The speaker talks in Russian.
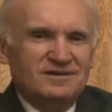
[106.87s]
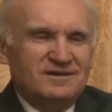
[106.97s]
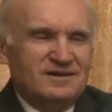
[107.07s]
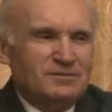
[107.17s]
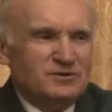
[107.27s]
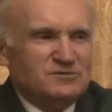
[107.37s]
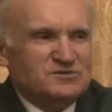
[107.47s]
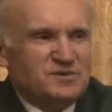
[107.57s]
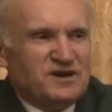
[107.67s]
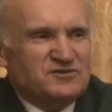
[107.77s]
И потом
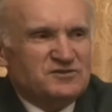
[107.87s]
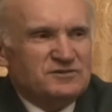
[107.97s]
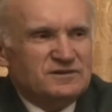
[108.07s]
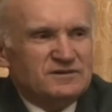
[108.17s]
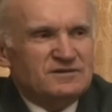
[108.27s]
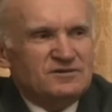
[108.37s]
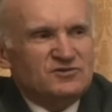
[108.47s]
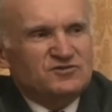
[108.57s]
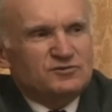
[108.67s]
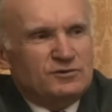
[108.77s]
спрашивает их,
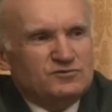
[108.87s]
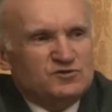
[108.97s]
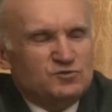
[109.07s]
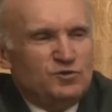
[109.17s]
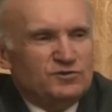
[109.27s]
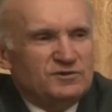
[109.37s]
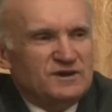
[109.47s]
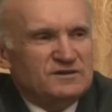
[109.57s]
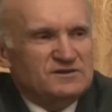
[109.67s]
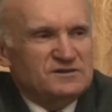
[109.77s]
что в субботу
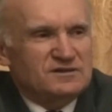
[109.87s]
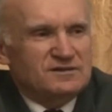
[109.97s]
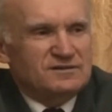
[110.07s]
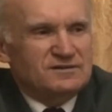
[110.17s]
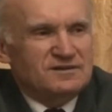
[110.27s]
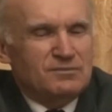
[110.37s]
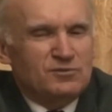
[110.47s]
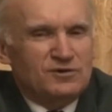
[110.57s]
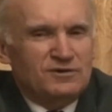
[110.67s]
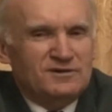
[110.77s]
надо делать,
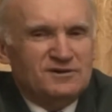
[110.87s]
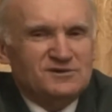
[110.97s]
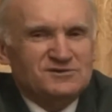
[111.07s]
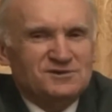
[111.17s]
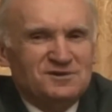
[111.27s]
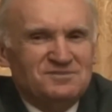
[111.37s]
добро или зло?